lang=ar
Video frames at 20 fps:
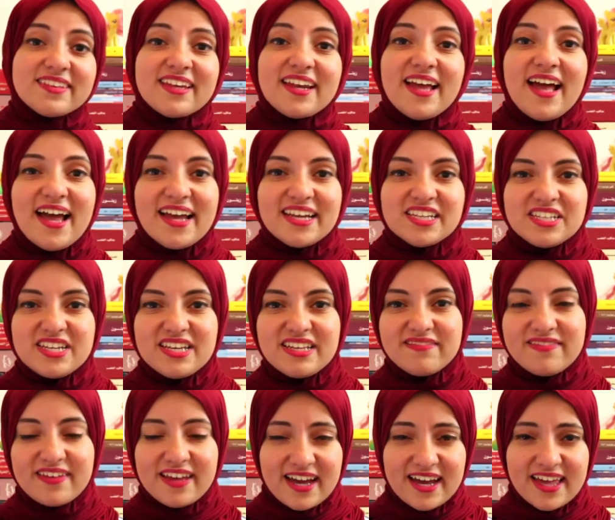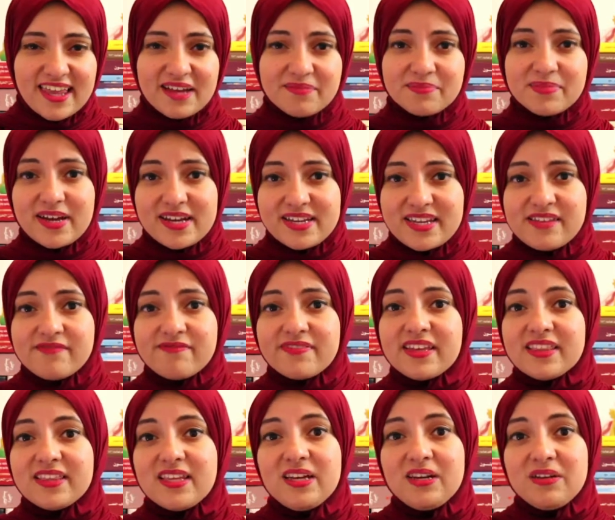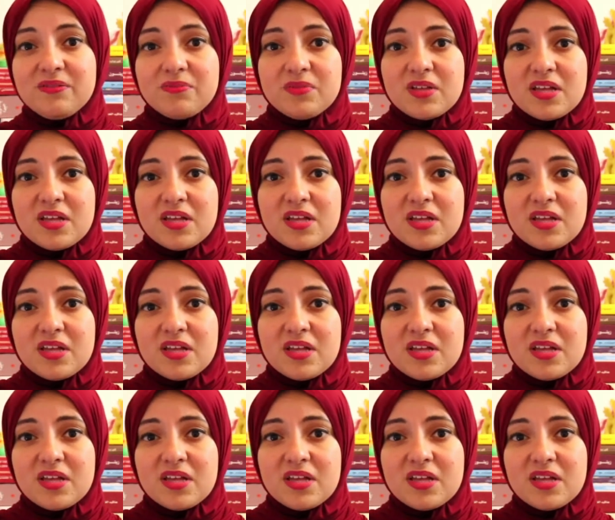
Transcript: اننا عايشين في عالم عنيف جدا